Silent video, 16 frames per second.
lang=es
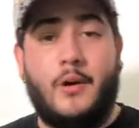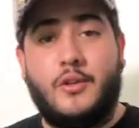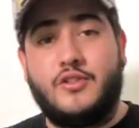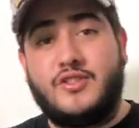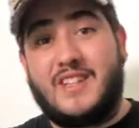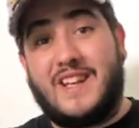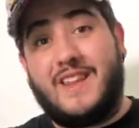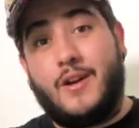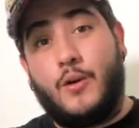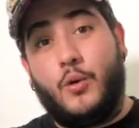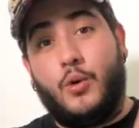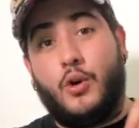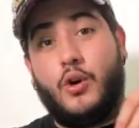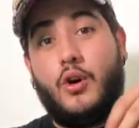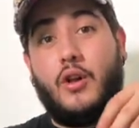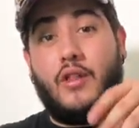onza de
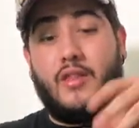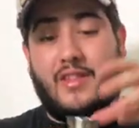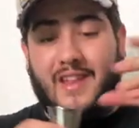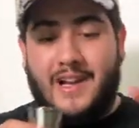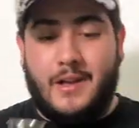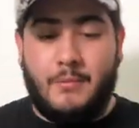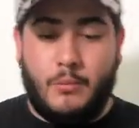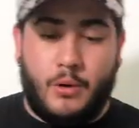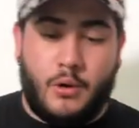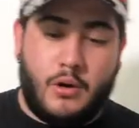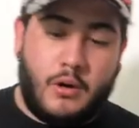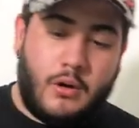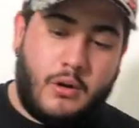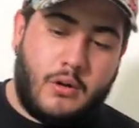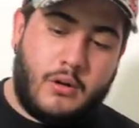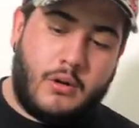jugo de
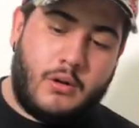limón